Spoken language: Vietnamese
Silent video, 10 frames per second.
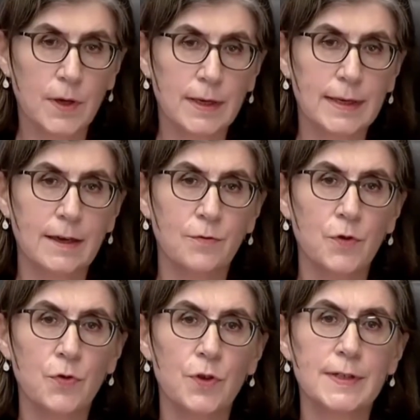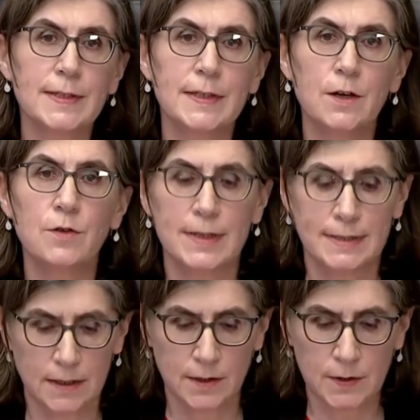một biệt thự có rào chắn.
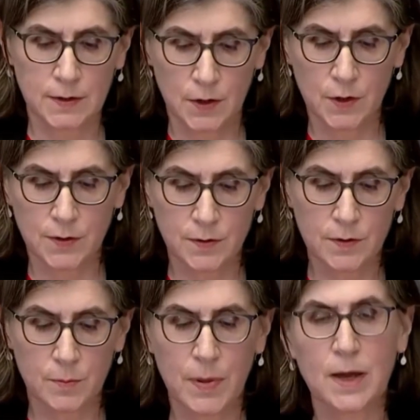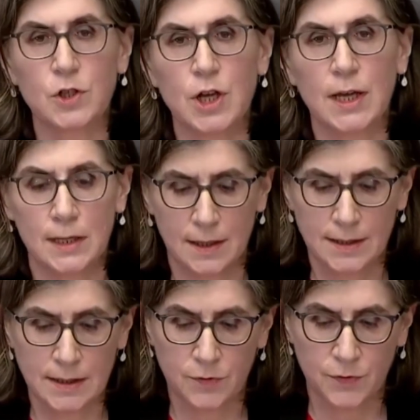Cơ quan
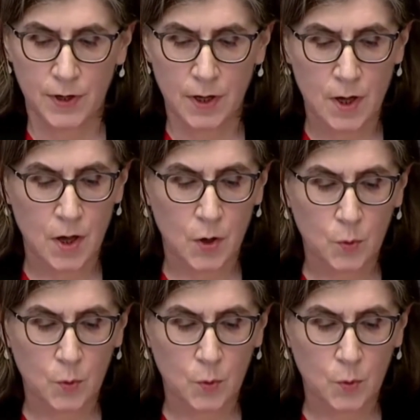OHCHR đã tiếp